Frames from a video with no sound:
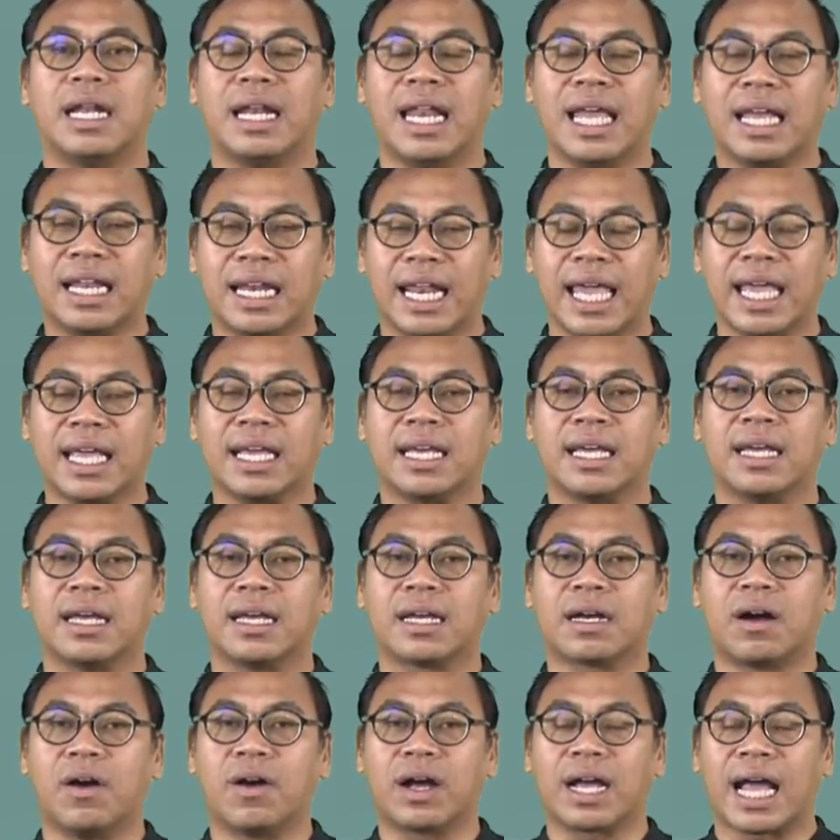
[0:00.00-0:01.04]
เล็กๆ
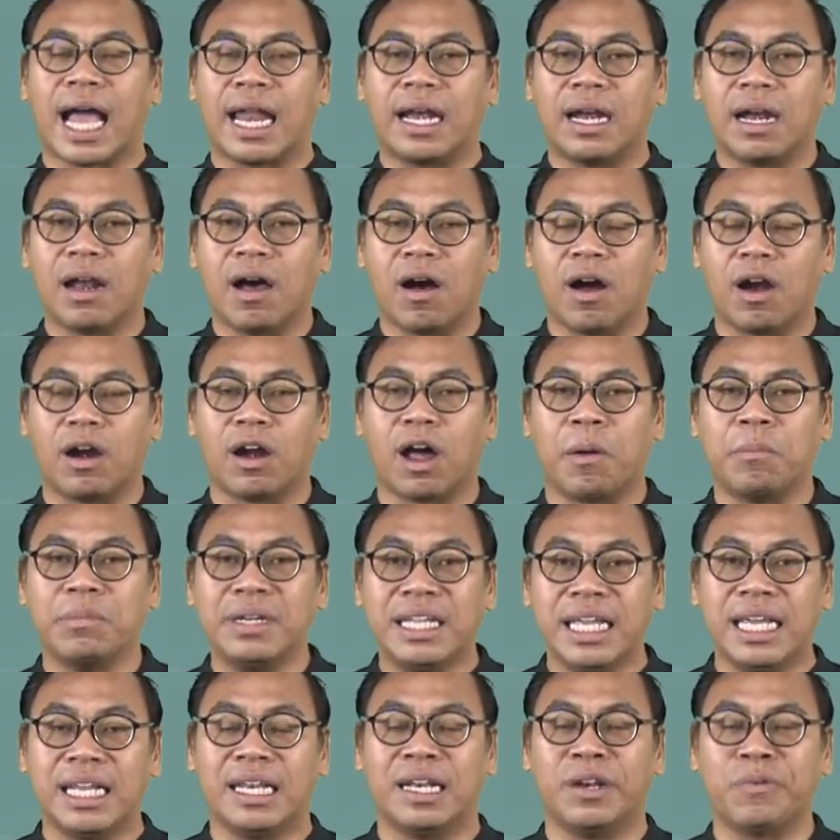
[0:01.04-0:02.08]
ของการหล่อหลอม
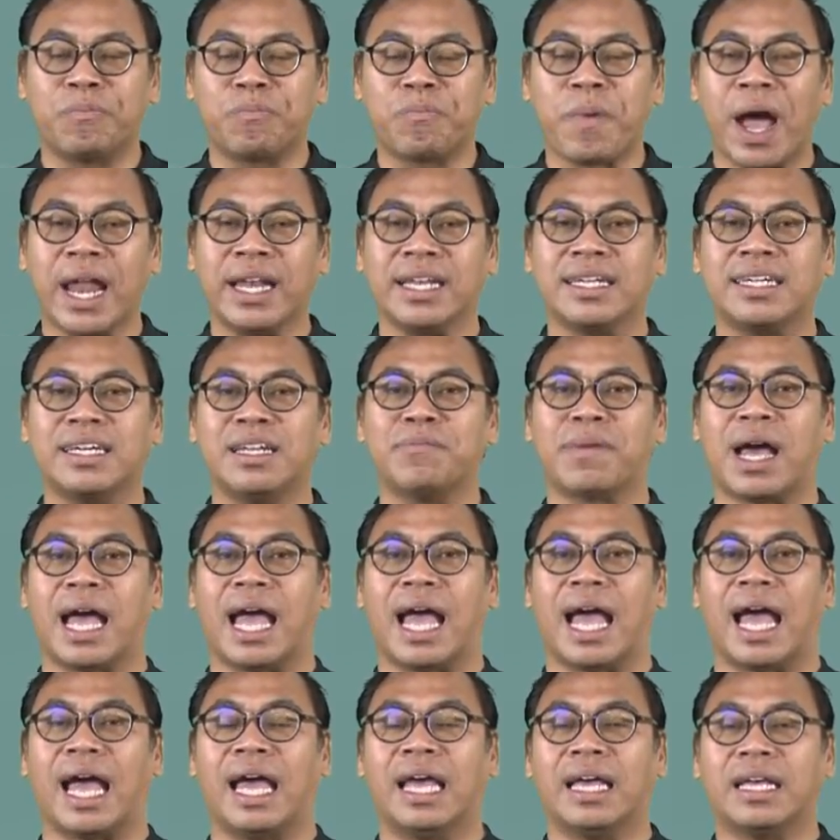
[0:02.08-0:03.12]
ดินปั้นขึ้น
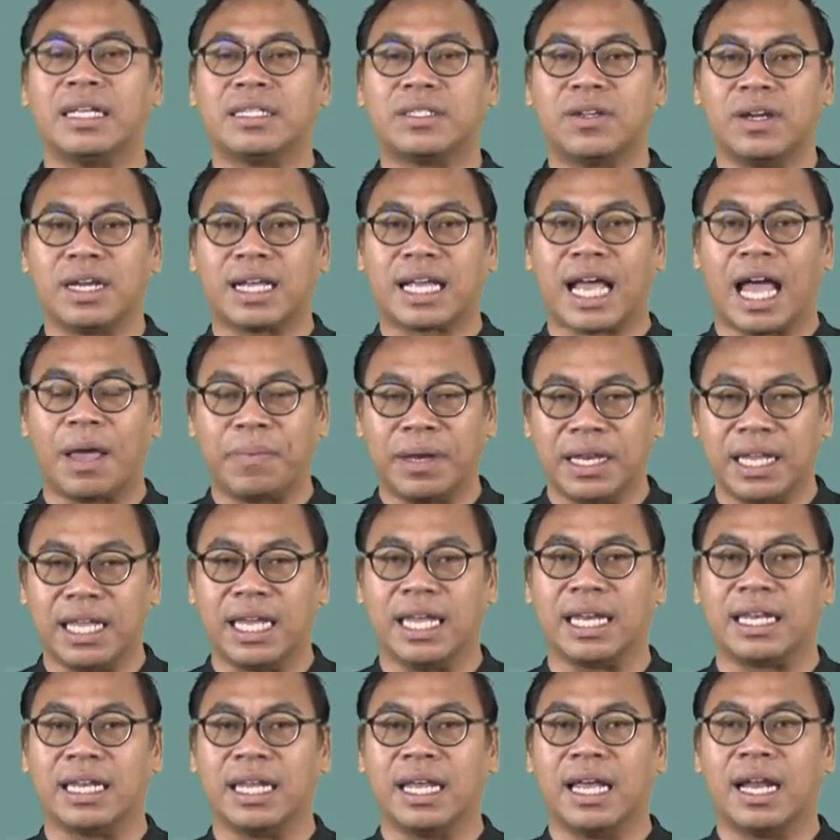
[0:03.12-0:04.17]
มา จนกลายเป็น
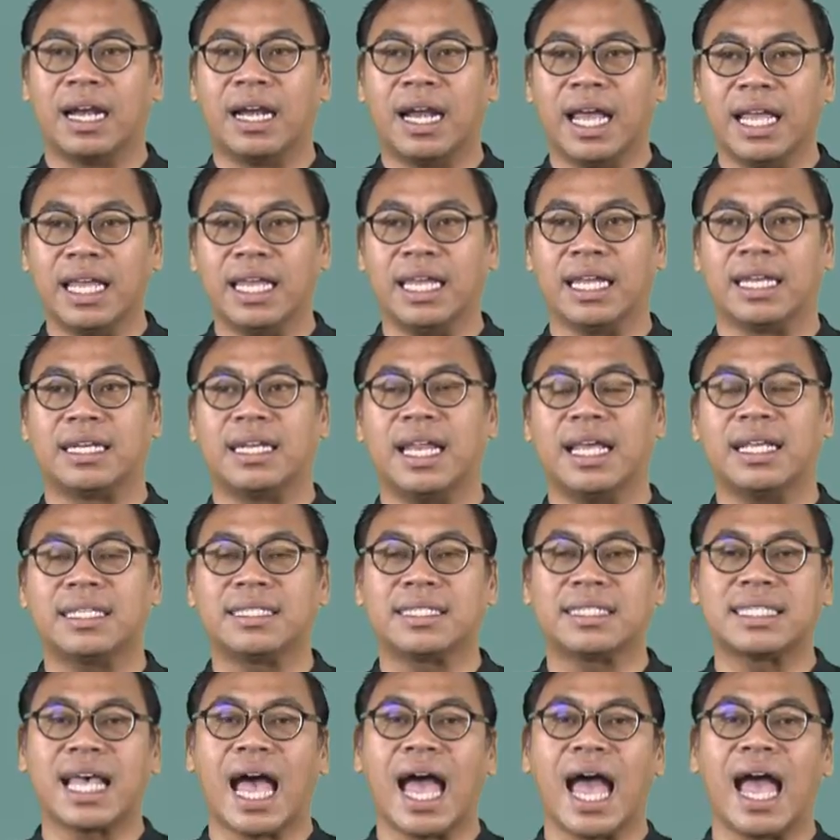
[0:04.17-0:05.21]
อิฐ และอิฐได้
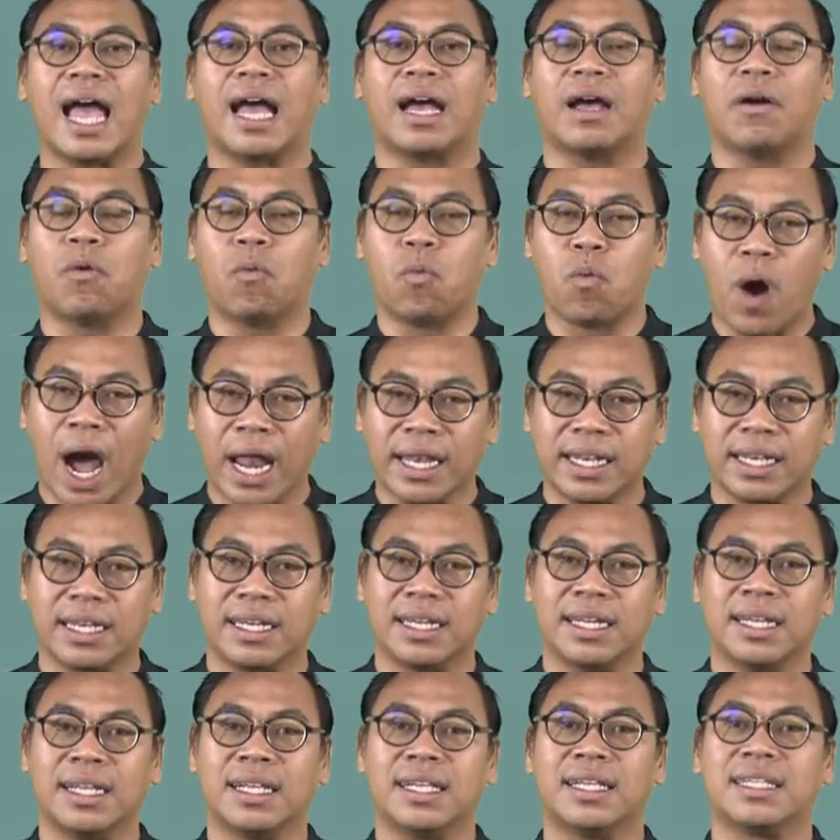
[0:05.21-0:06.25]
สร้างวัด
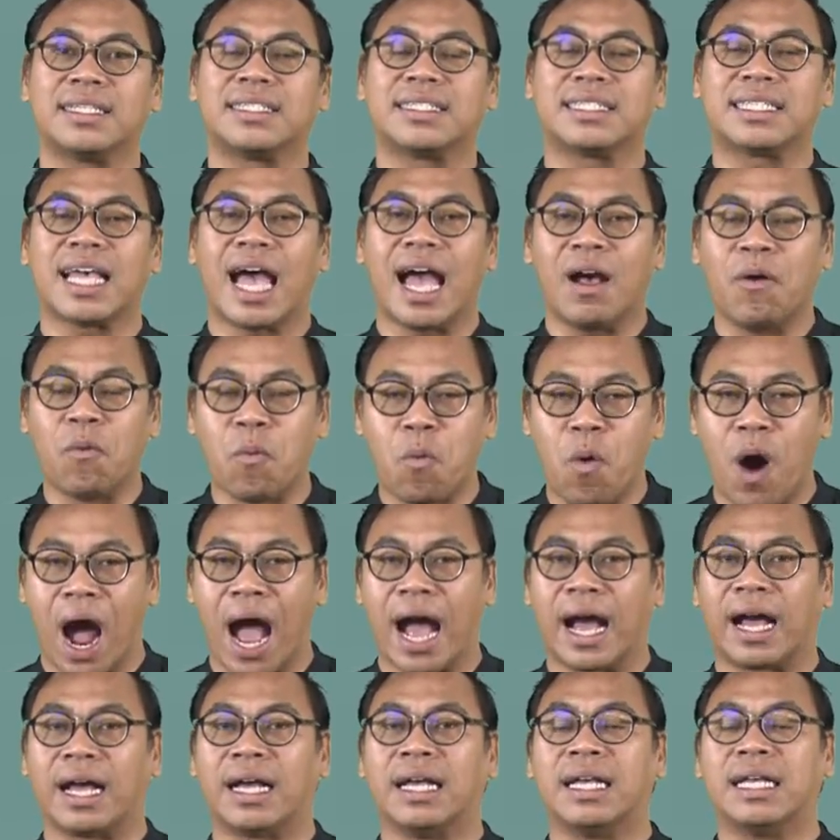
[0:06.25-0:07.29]
สร้าง
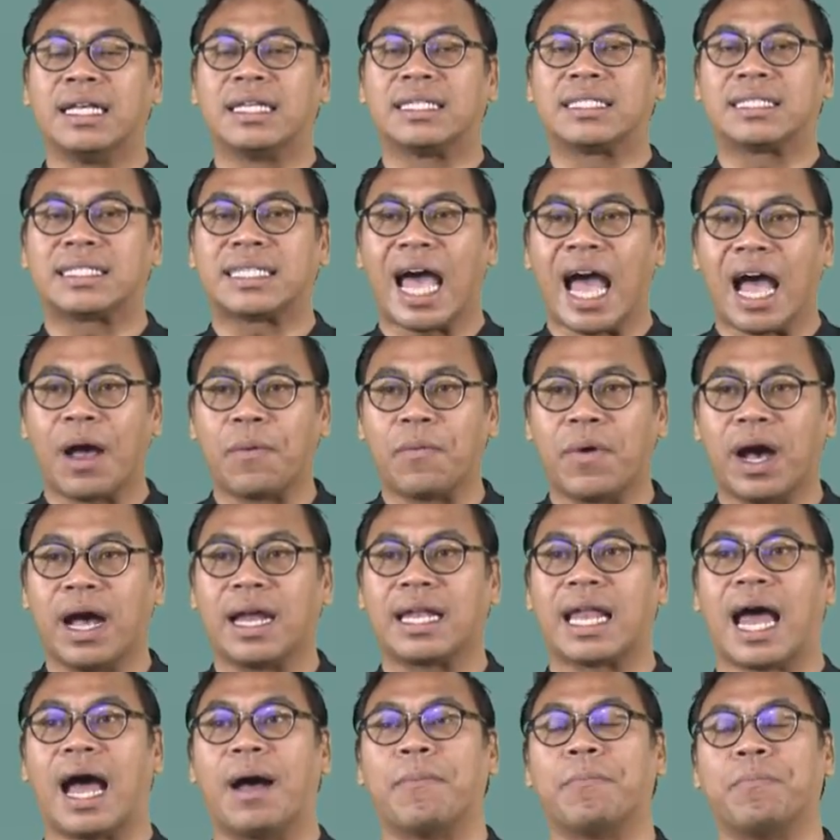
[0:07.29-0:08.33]
วังสร้างวั
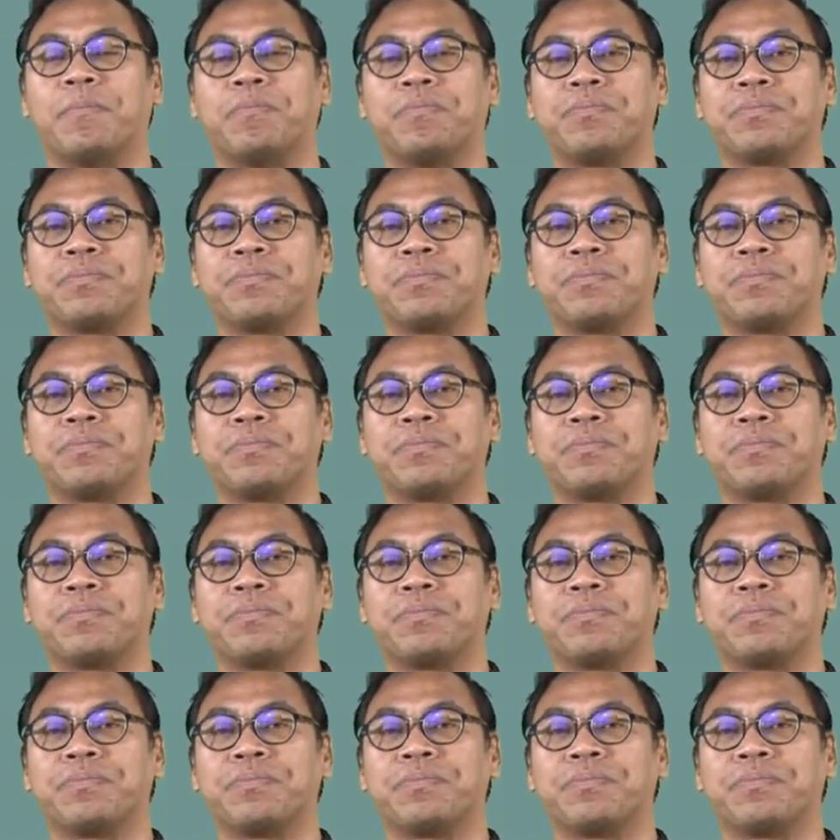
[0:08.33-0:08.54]
ฒนธรรม